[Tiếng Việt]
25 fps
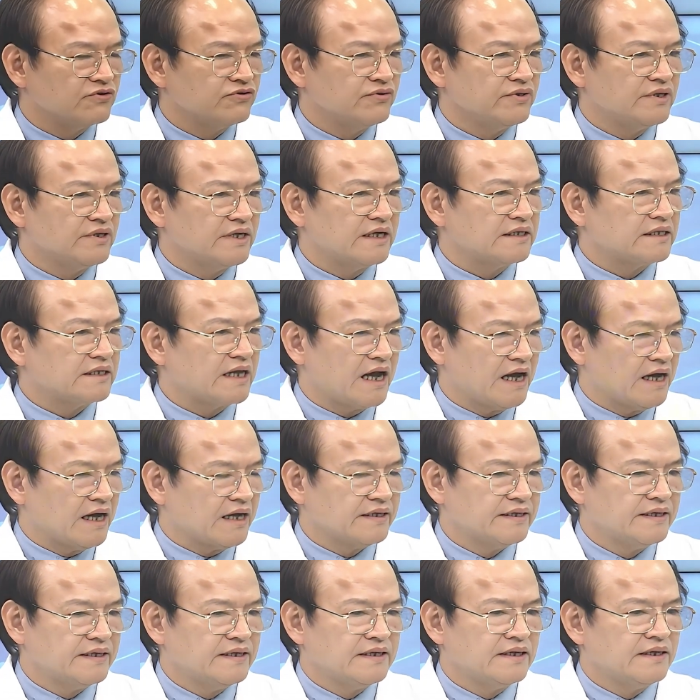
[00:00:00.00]
suy các tạng
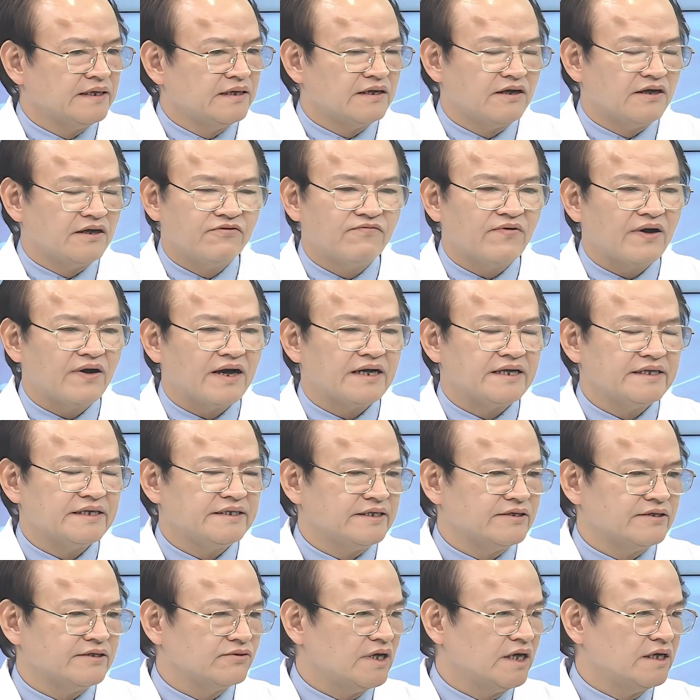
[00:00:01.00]
không phải là
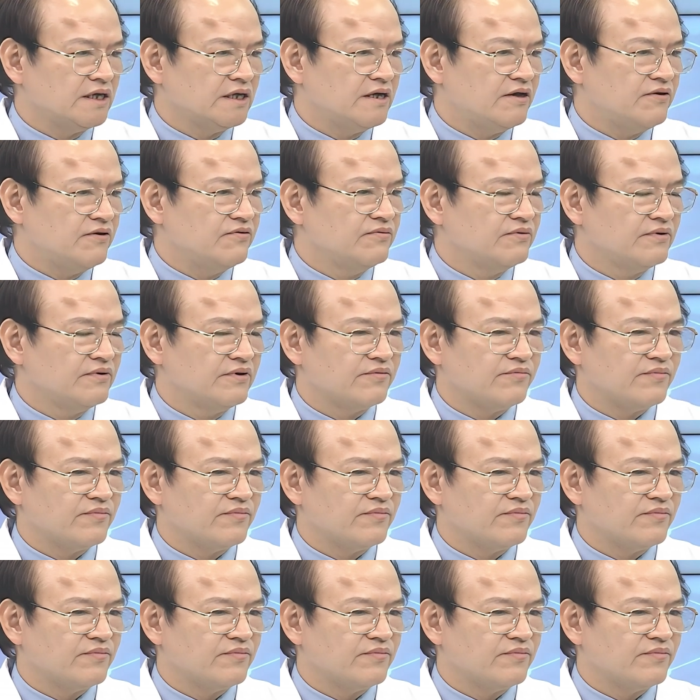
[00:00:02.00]
chỉ có thận không